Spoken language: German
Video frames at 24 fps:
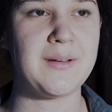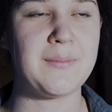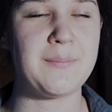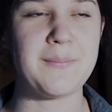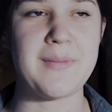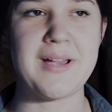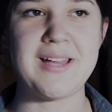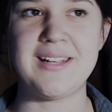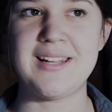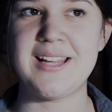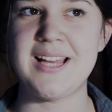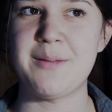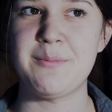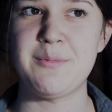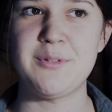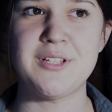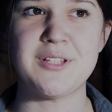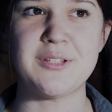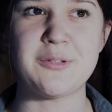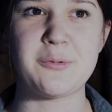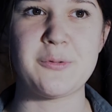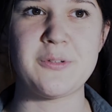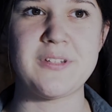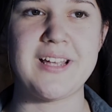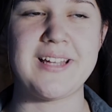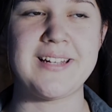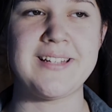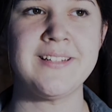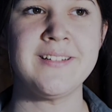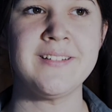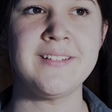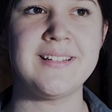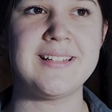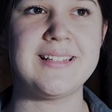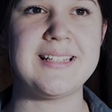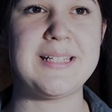Mein Name ist
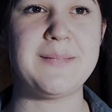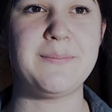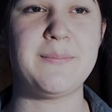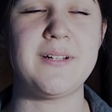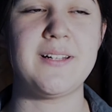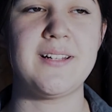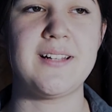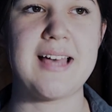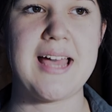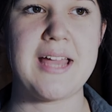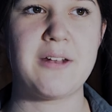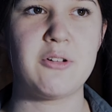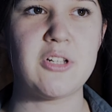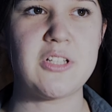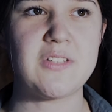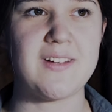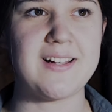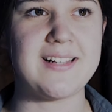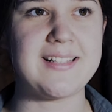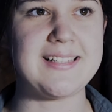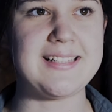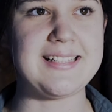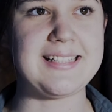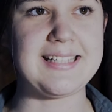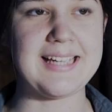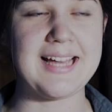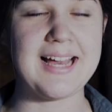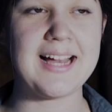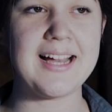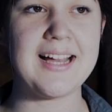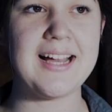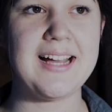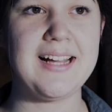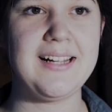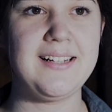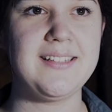Susanne, ich bin 21
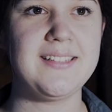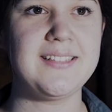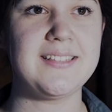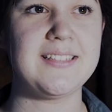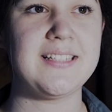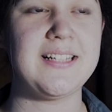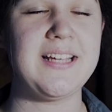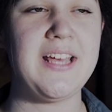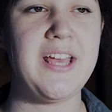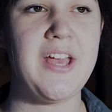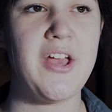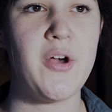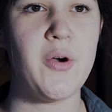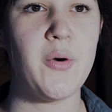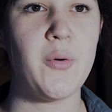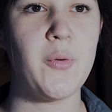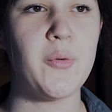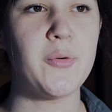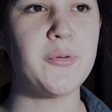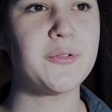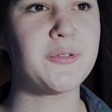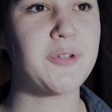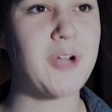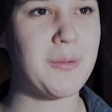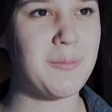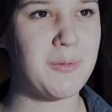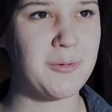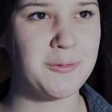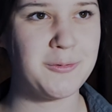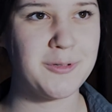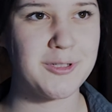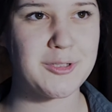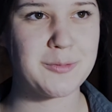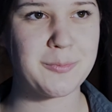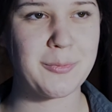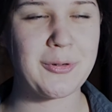Jahre alt und komme
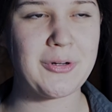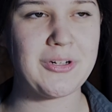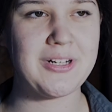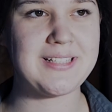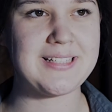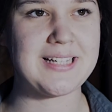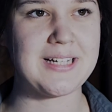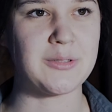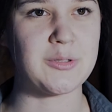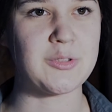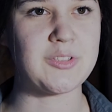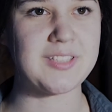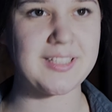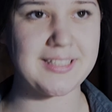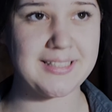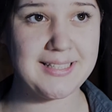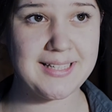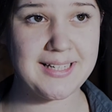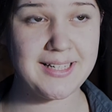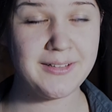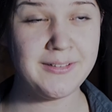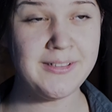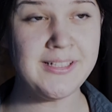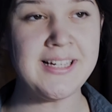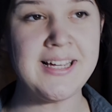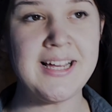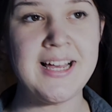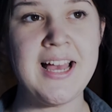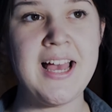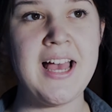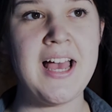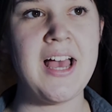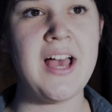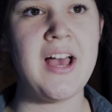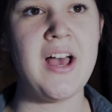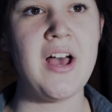ursprünglich aus Trier.
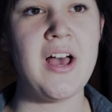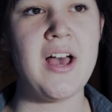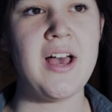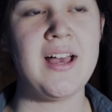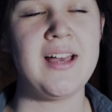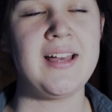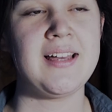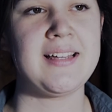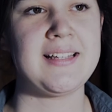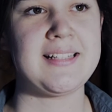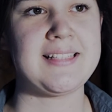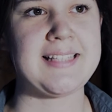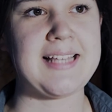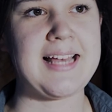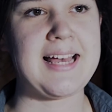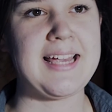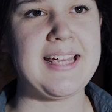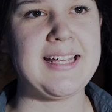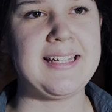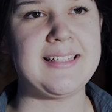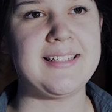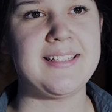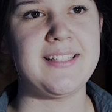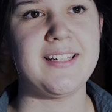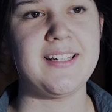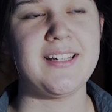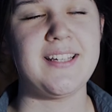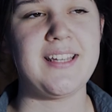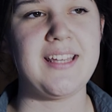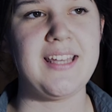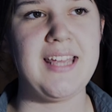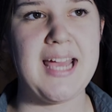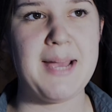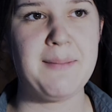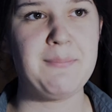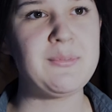Seit
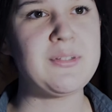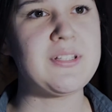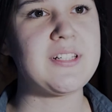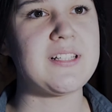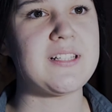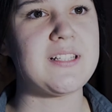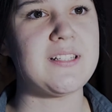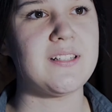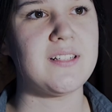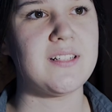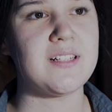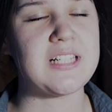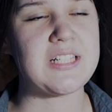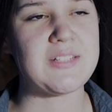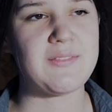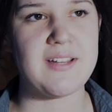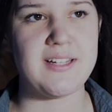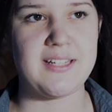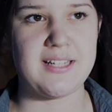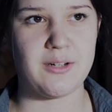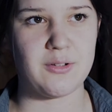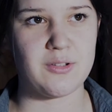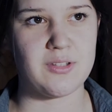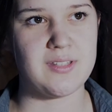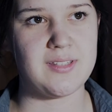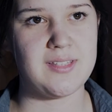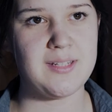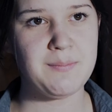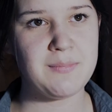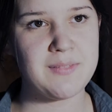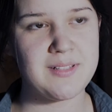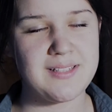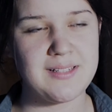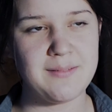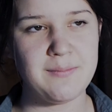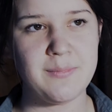Herbst
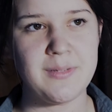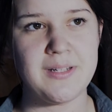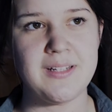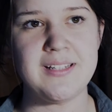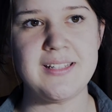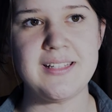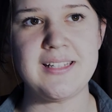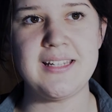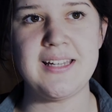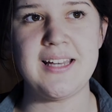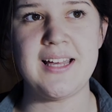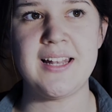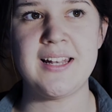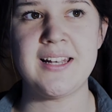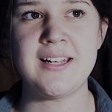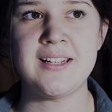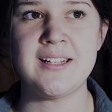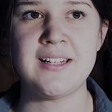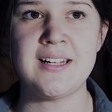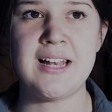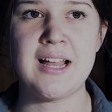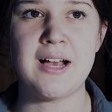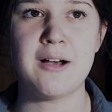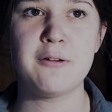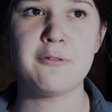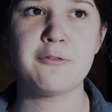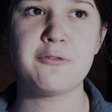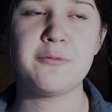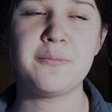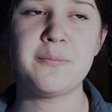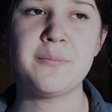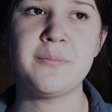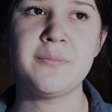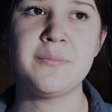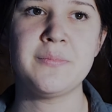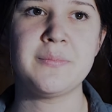2017 bin ich hier in
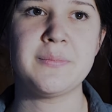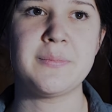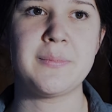Laufen